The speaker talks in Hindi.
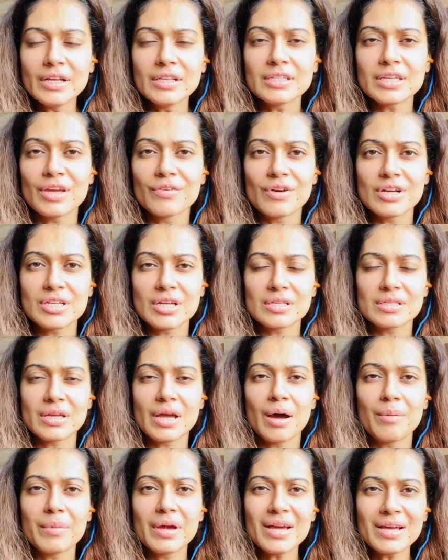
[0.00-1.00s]
की वजह से
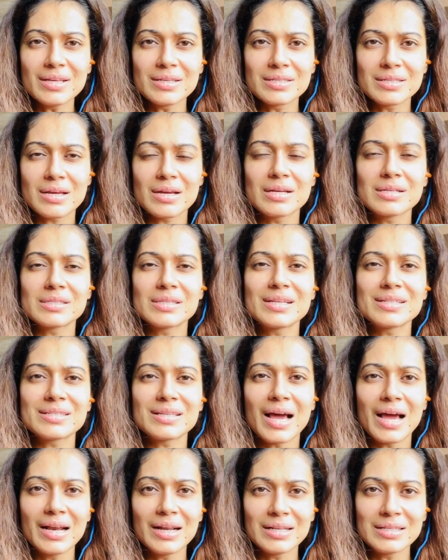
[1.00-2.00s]
हमें इस तरह से
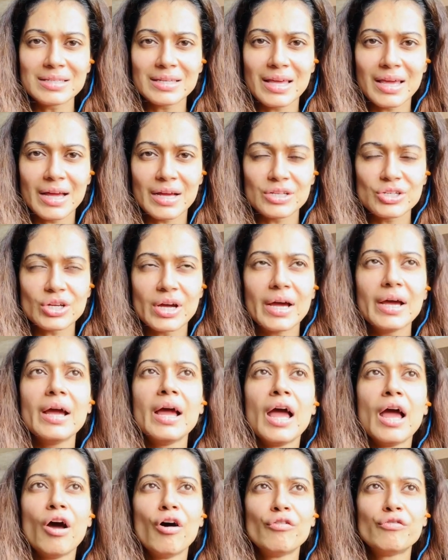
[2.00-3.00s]
साइलेंस किया जाए
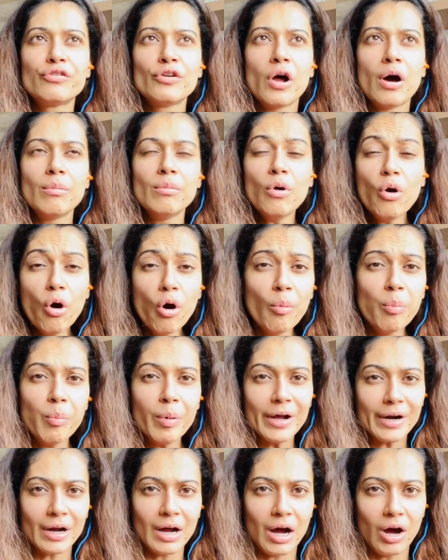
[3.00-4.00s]
फ्रॉम
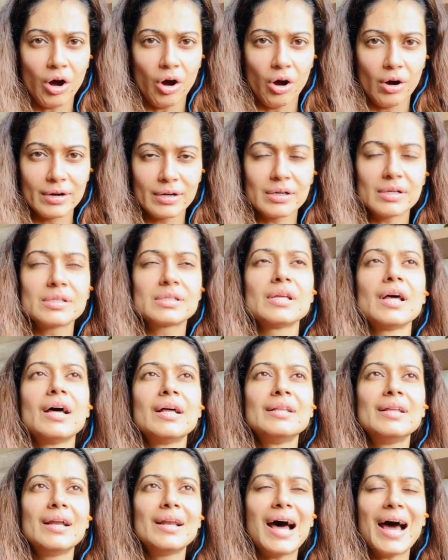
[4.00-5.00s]
ऊपर का ऑर्डर्स
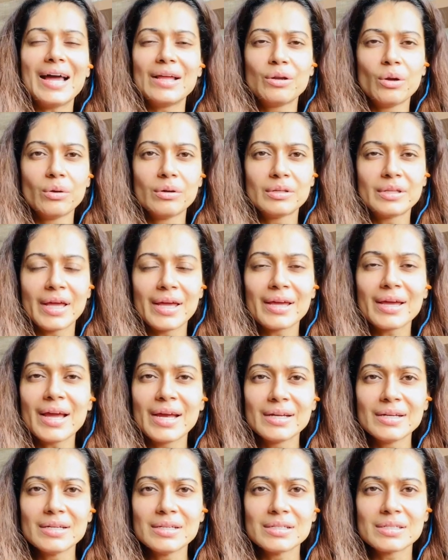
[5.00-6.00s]
देन आई डोंट थिंक
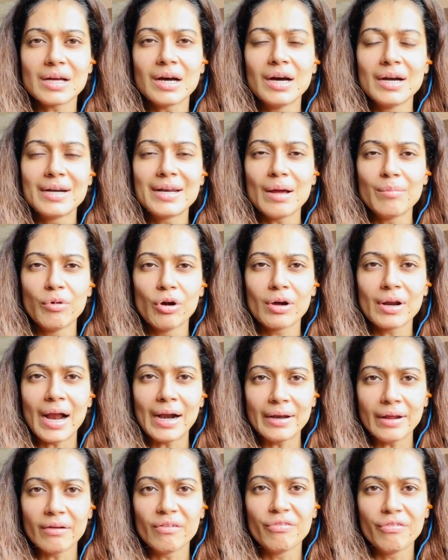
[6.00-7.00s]
इट इज अ
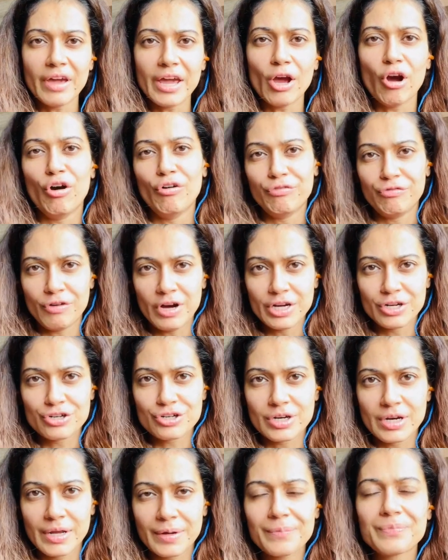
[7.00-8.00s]
डेमोक्रेटिक वे ऑफ
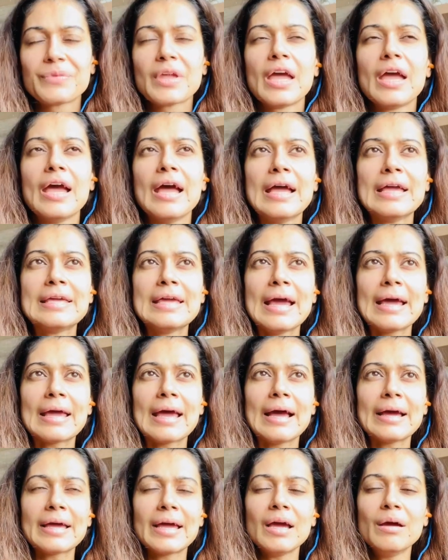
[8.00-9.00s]
फंक्शनिंग ये
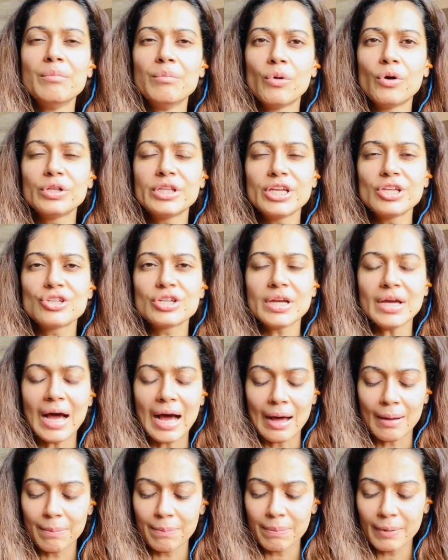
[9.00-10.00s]
कह के मोदी जी
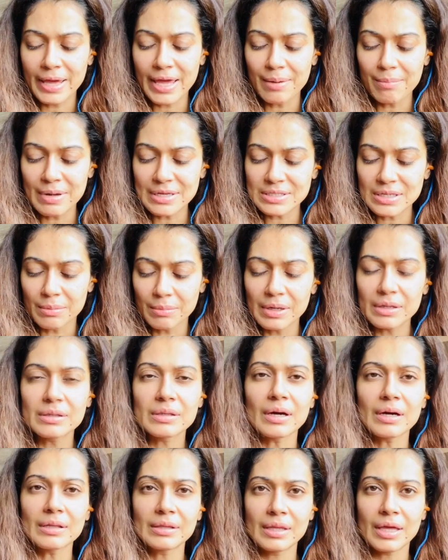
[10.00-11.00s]
आपकी मैं
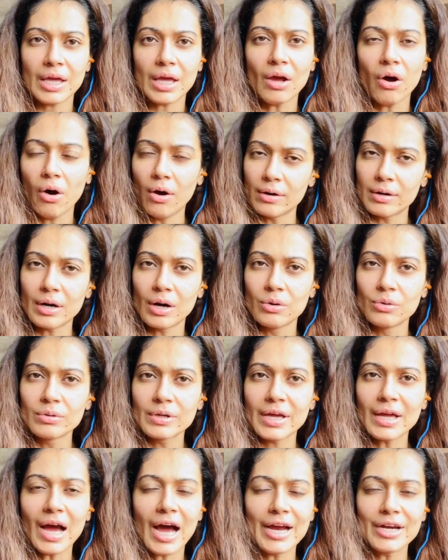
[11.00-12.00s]
समर्थक थी और
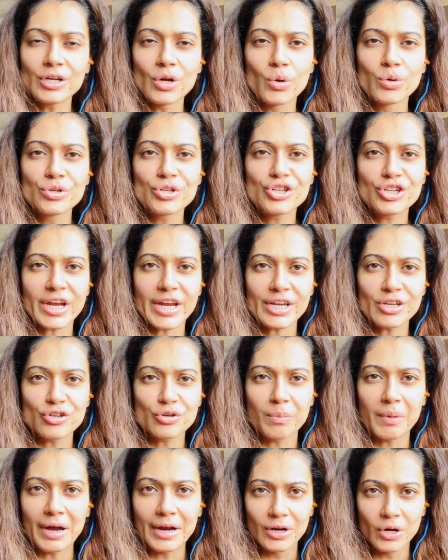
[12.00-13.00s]
रहूंगी आई डोंट चेंज
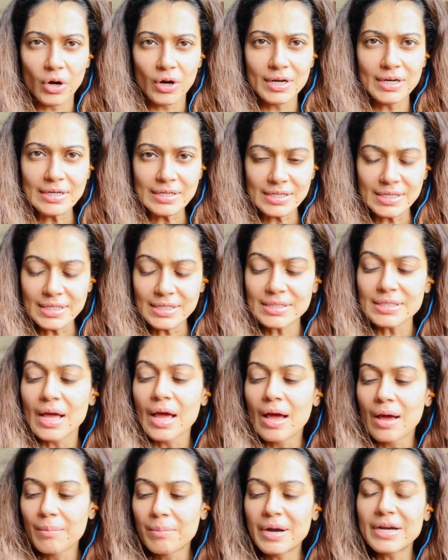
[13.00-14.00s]
माई लॉयल्टीज
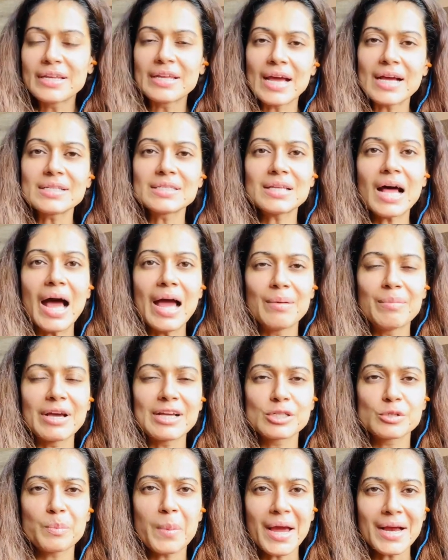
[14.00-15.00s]
बट येस आई एम
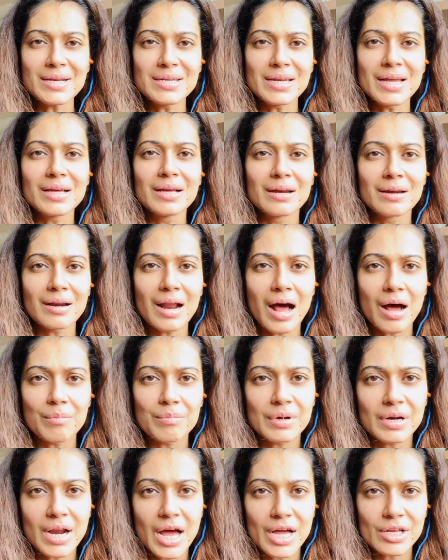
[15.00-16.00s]
एक्सपेक्टिंग
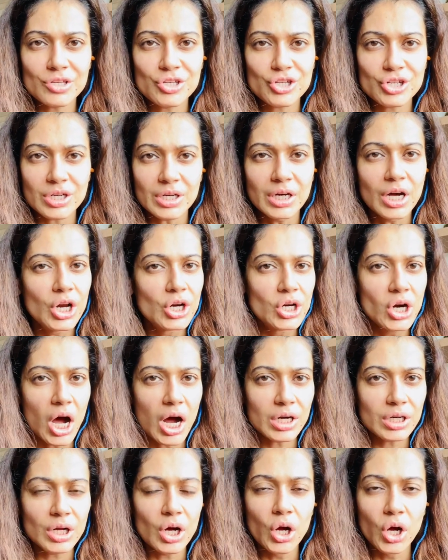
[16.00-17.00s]
राम राज्य
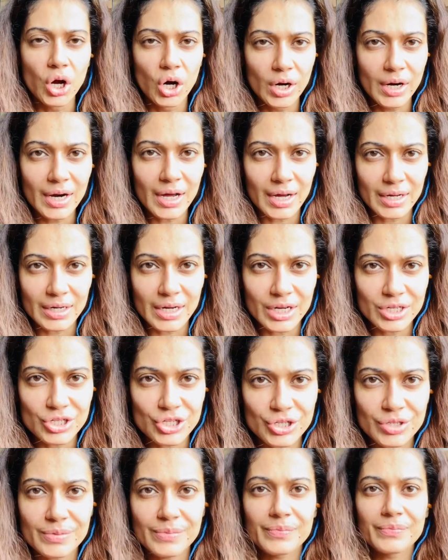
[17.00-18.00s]
नॉट गुंडा
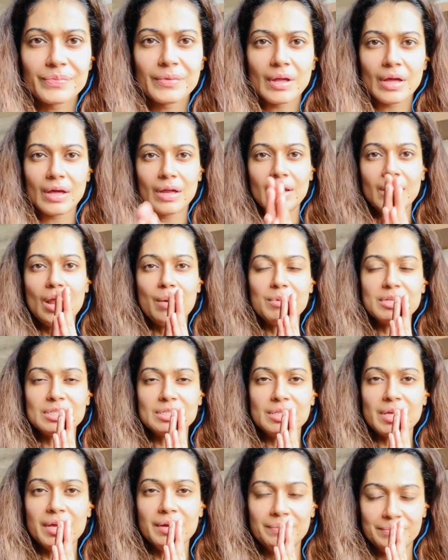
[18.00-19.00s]
राज
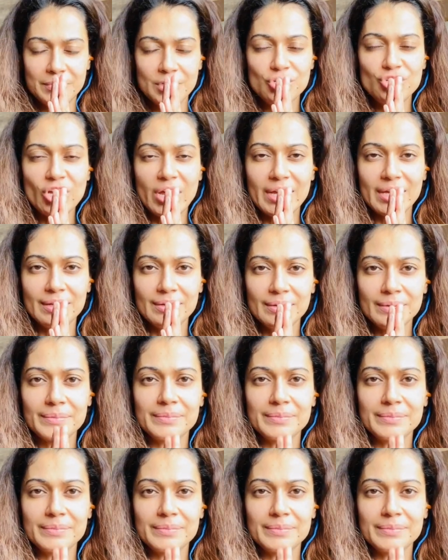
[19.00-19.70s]
नमस्ते जय हिंद